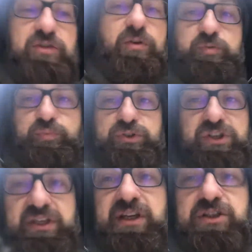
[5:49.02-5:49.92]

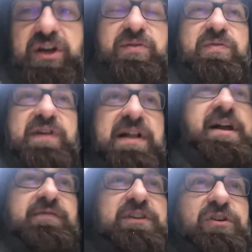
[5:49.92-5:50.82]
odpuszczenie grzechów.
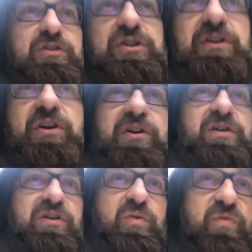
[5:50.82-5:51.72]
A więc chodzi o
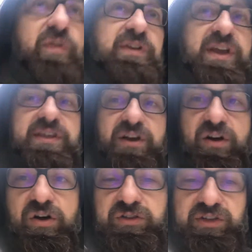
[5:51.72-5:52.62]
uwolnienie
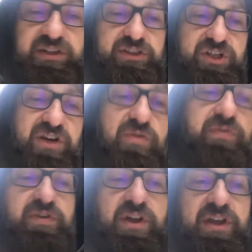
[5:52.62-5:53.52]
od
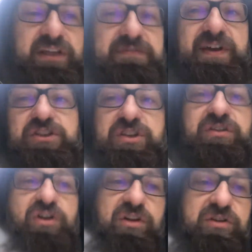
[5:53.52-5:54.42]
grzechów i wejście
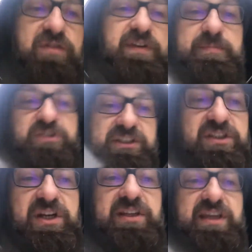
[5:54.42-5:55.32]
do nowej
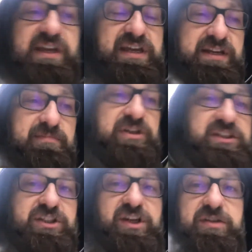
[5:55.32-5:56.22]
przestrzeni,
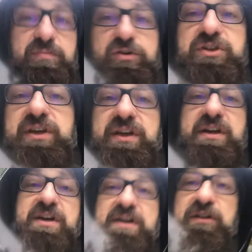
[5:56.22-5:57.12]
przestrzeni Bożej,
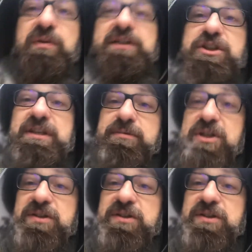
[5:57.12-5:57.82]
która gdzieś tam się